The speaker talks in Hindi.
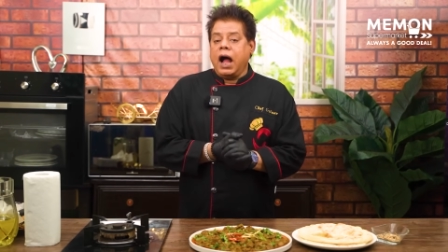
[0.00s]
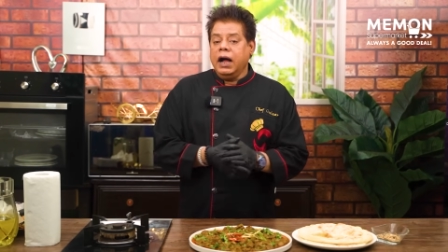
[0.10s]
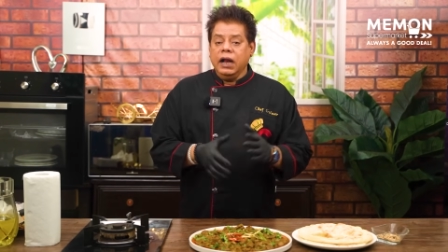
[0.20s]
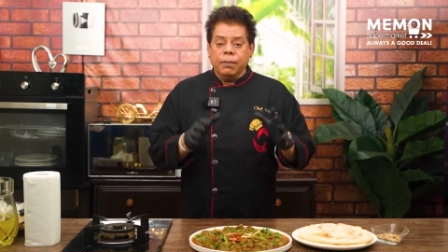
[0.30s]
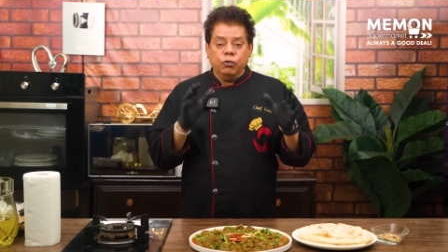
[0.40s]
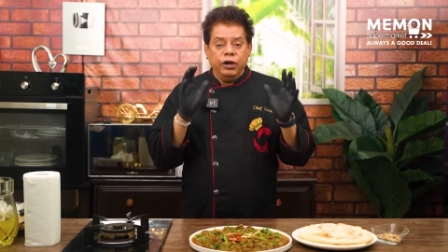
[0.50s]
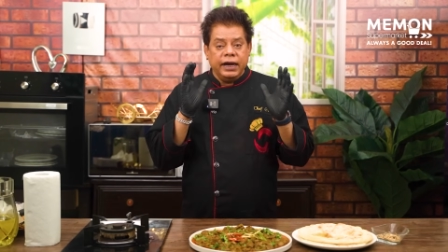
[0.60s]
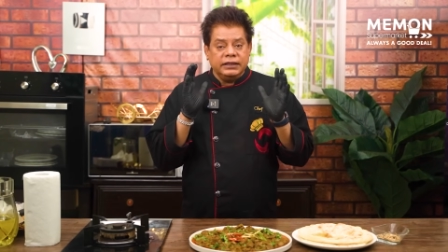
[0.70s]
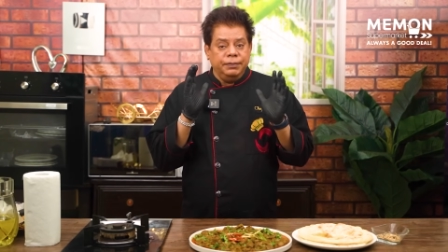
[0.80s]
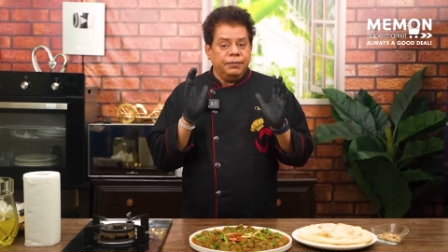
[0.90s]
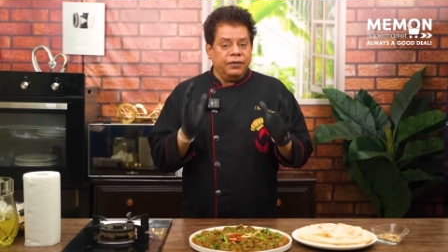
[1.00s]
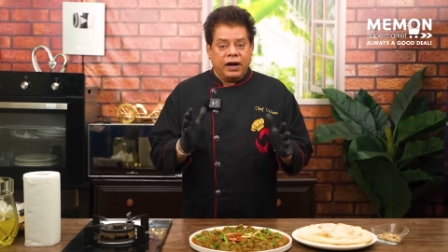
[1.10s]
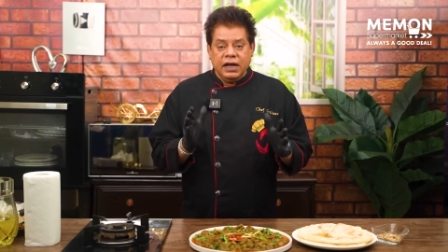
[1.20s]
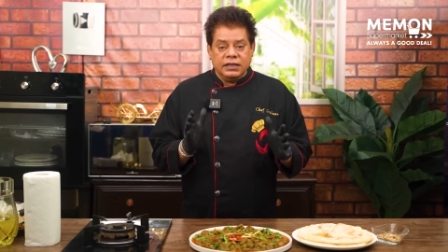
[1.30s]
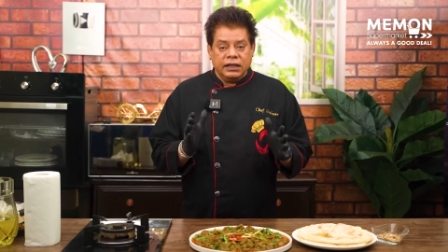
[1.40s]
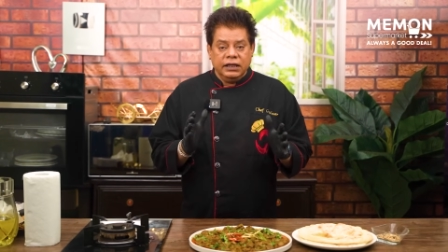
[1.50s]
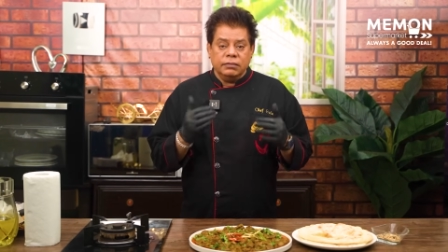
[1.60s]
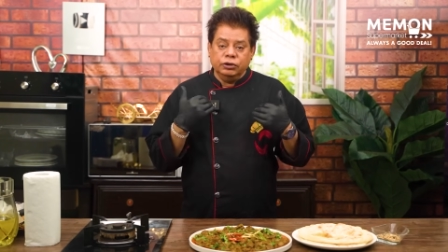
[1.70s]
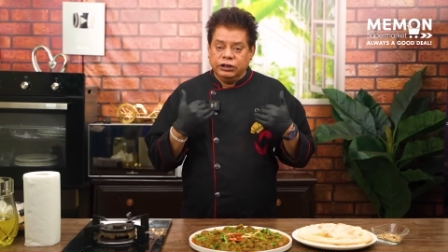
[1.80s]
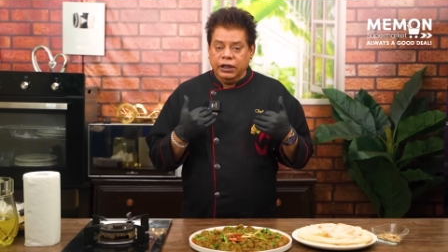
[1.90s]
अगर आप कोई रेसिपी बनवाना चाहते
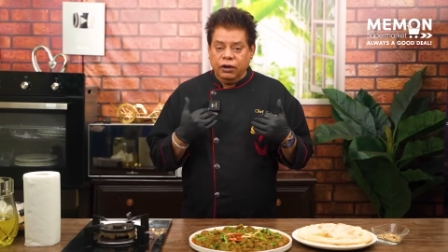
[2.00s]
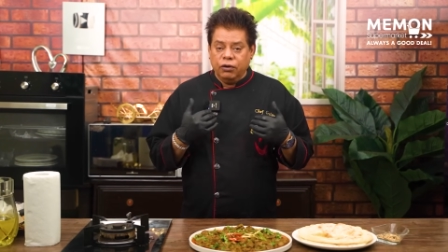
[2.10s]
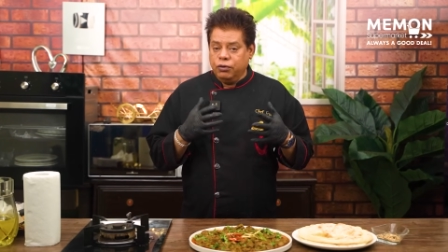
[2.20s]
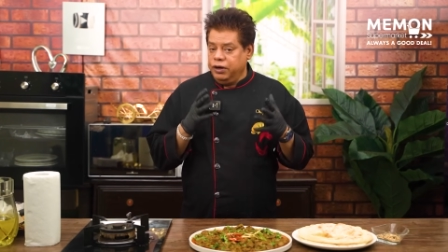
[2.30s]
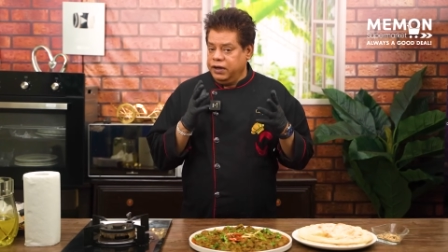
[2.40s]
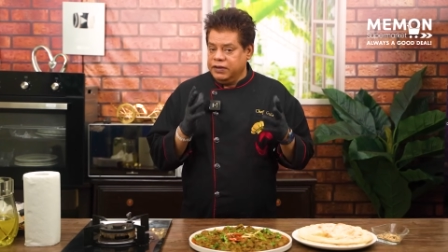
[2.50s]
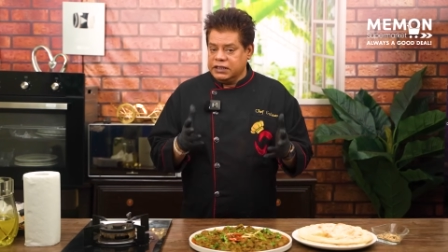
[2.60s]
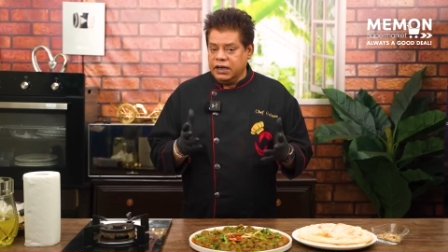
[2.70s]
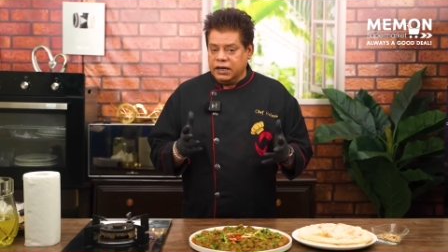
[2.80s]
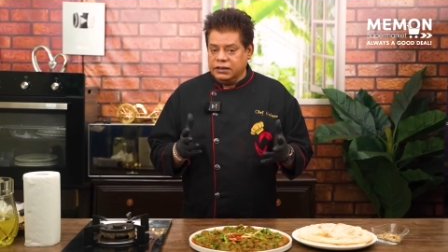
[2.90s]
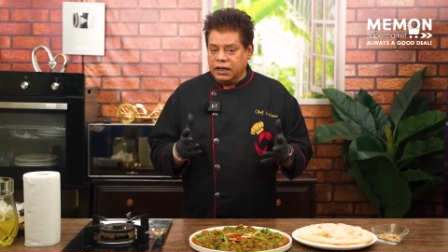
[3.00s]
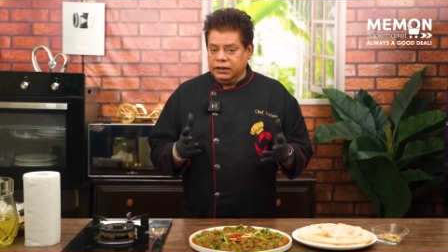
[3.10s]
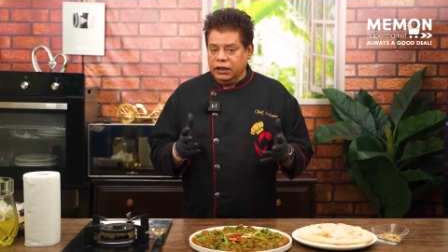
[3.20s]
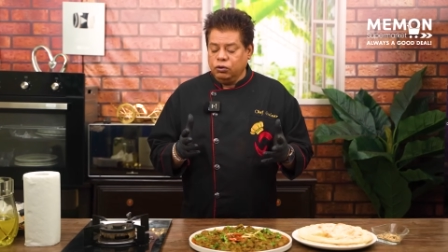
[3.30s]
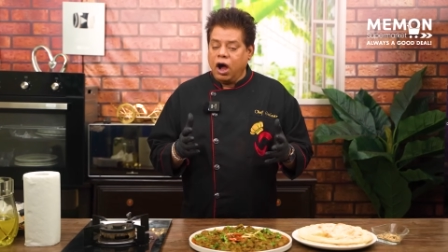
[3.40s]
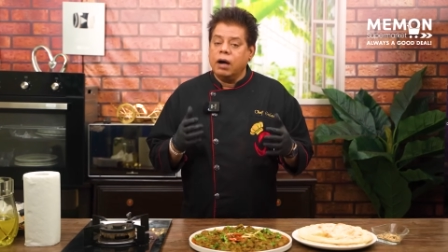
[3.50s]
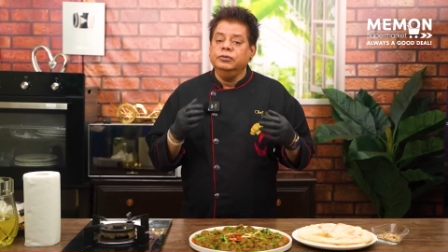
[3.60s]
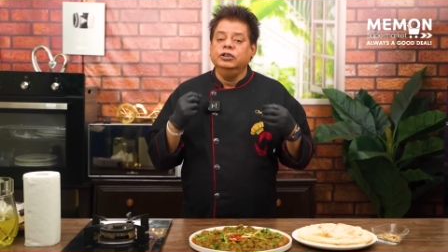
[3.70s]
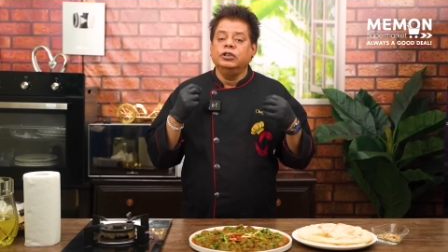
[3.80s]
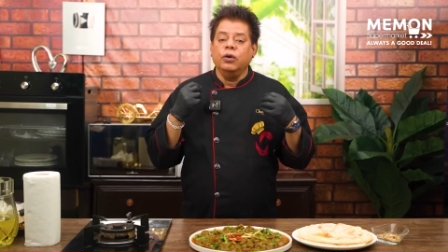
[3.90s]
हैं मुझसे और कोई रिक्वेस्ट करना चाहते हैं तो
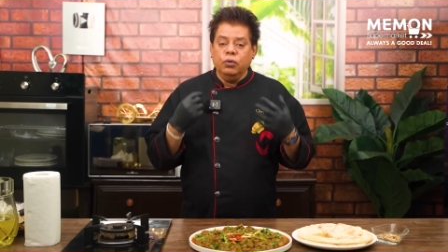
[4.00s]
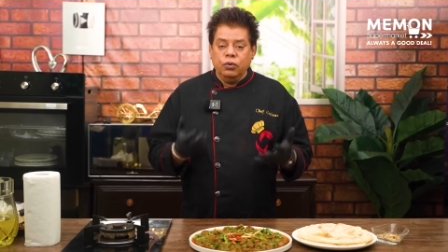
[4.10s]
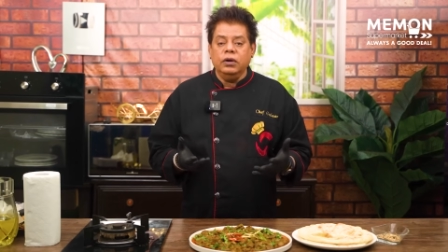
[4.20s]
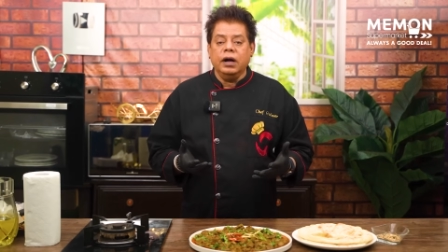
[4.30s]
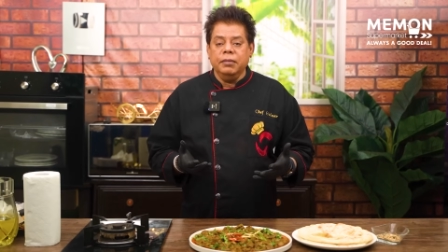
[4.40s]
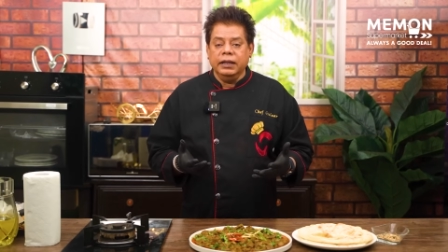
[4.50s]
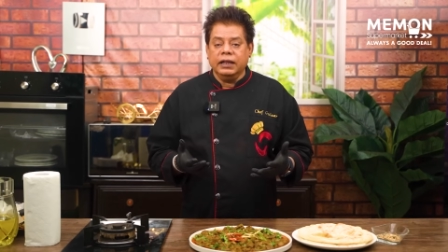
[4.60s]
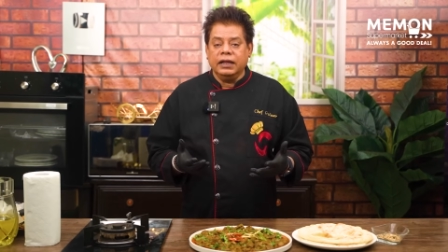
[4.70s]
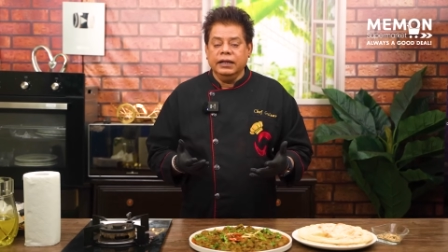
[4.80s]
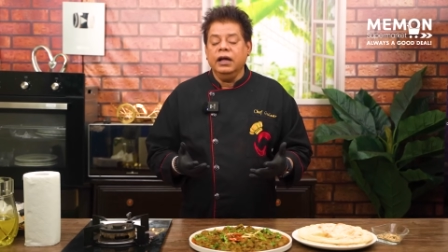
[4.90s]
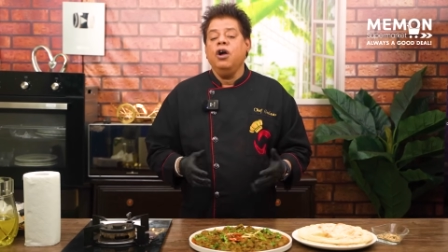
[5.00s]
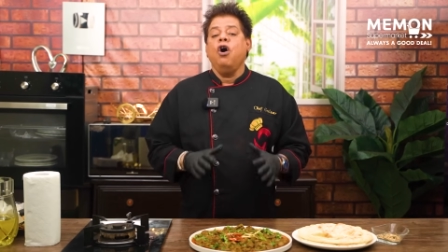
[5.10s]
आप ज़रूर हमें इतला दें